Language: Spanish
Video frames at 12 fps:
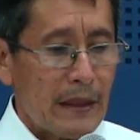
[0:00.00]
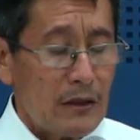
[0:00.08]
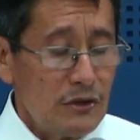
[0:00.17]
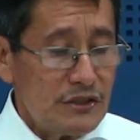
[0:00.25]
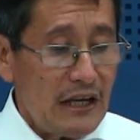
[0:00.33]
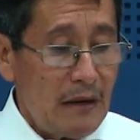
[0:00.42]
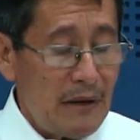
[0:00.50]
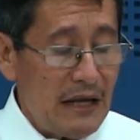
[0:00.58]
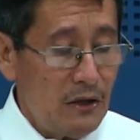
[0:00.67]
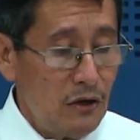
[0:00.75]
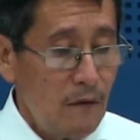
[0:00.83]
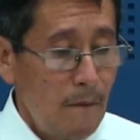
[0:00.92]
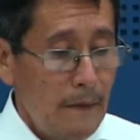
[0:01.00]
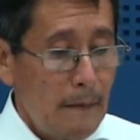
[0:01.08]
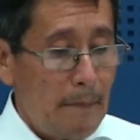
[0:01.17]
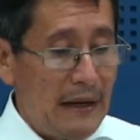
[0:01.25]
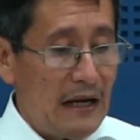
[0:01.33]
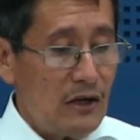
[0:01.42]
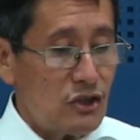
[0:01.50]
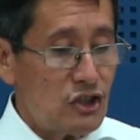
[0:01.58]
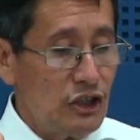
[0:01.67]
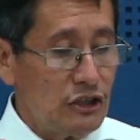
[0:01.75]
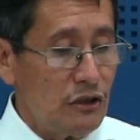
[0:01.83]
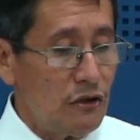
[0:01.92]
Entonces, amados, para
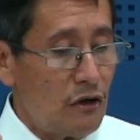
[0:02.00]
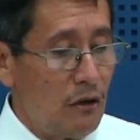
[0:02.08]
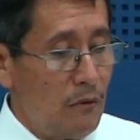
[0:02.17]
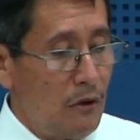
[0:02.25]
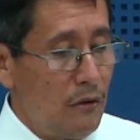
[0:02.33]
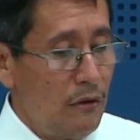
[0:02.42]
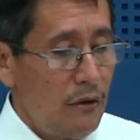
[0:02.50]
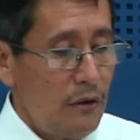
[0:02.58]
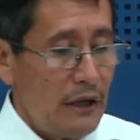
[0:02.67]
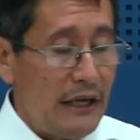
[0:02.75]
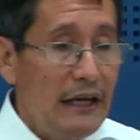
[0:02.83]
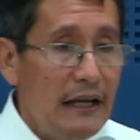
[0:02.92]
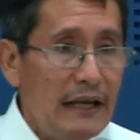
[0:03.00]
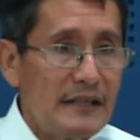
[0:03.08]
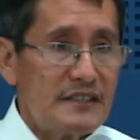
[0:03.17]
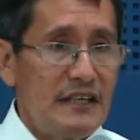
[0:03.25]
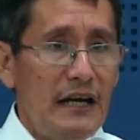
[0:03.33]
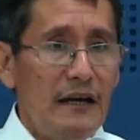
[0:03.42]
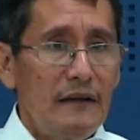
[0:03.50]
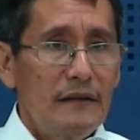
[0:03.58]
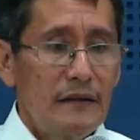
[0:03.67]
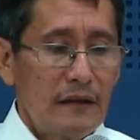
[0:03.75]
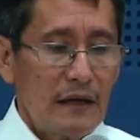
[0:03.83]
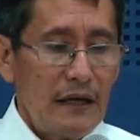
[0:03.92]
nosotros como iglesia,
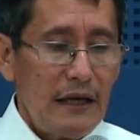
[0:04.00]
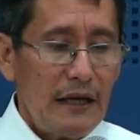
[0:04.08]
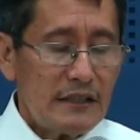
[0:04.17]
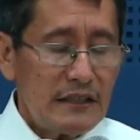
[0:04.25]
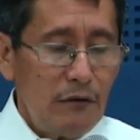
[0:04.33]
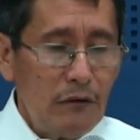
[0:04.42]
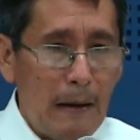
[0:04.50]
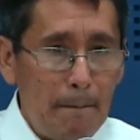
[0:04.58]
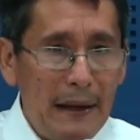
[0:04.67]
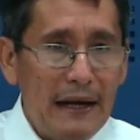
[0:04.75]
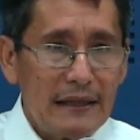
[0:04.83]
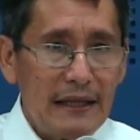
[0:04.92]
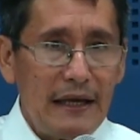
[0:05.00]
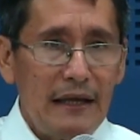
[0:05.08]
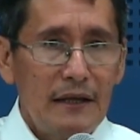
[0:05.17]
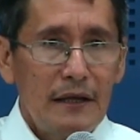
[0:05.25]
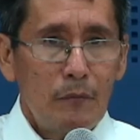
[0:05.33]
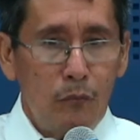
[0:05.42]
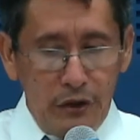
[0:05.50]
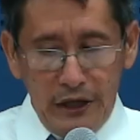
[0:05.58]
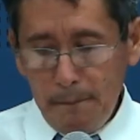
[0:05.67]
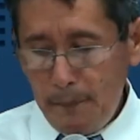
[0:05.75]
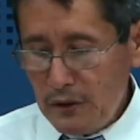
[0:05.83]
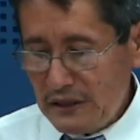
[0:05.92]
esta es una parte muy
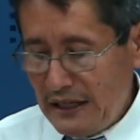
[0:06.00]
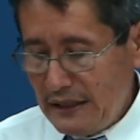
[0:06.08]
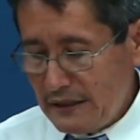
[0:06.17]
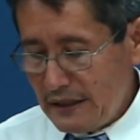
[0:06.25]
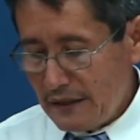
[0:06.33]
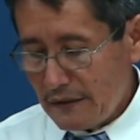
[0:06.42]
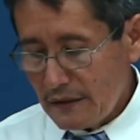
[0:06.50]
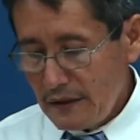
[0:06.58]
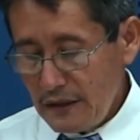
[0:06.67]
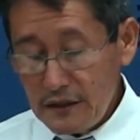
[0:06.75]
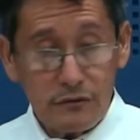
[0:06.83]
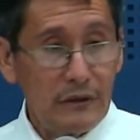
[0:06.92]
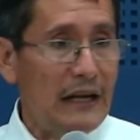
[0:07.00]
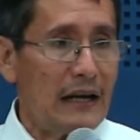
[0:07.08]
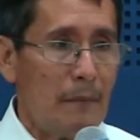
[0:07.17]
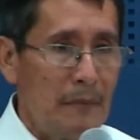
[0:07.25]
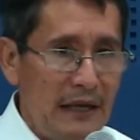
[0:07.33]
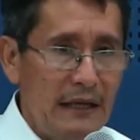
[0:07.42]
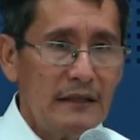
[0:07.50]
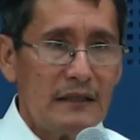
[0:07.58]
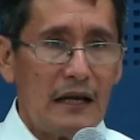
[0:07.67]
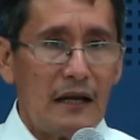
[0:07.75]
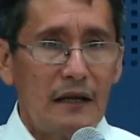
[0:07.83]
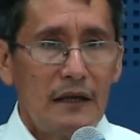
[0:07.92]
importante. Es una
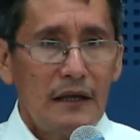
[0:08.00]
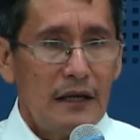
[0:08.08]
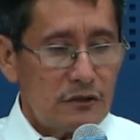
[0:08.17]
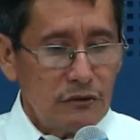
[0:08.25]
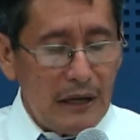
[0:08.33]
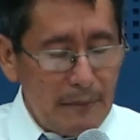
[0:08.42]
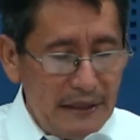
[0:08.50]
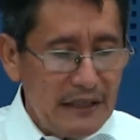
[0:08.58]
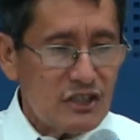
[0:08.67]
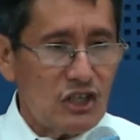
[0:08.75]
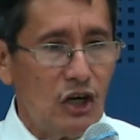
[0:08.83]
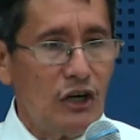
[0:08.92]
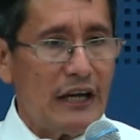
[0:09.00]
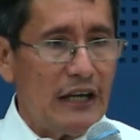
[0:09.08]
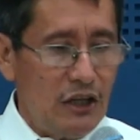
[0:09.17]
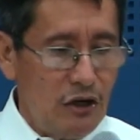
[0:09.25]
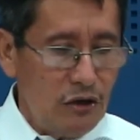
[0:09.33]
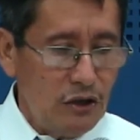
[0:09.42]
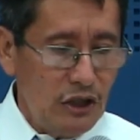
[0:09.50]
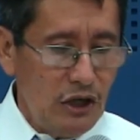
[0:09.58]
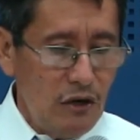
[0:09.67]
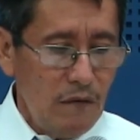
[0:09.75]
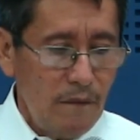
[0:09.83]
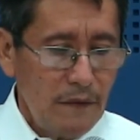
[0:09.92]
herramienta, es una bendición que Dios nos
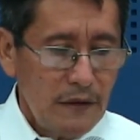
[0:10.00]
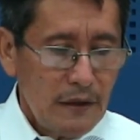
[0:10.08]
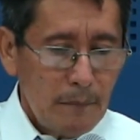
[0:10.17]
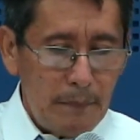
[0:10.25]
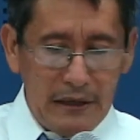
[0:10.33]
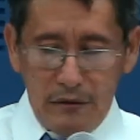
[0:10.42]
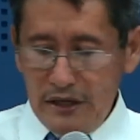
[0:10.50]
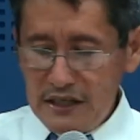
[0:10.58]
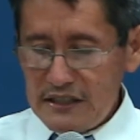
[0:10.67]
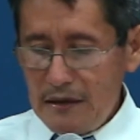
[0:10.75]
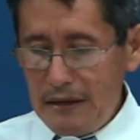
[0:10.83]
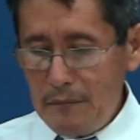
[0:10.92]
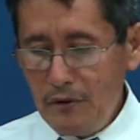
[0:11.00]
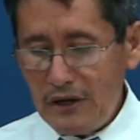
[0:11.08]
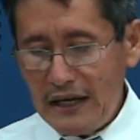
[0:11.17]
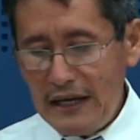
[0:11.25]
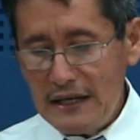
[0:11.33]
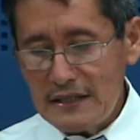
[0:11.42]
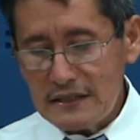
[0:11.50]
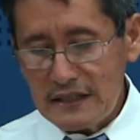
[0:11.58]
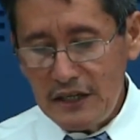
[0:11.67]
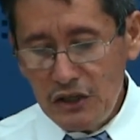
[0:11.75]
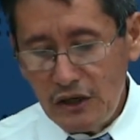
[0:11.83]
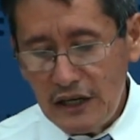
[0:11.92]
dio, pero que sabemos que el
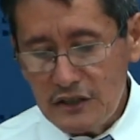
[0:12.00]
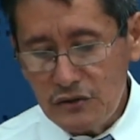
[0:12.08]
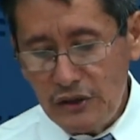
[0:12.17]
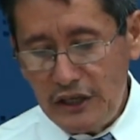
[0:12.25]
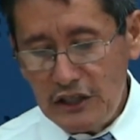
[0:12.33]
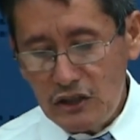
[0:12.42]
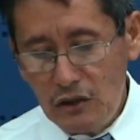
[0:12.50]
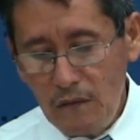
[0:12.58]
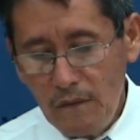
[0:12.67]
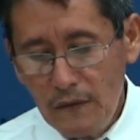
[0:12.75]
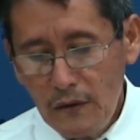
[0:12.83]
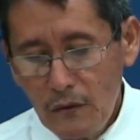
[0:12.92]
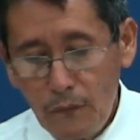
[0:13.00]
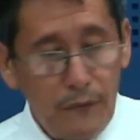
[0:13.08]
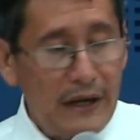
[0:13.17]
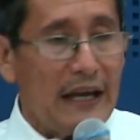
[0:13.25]
Señor Jesucristo fue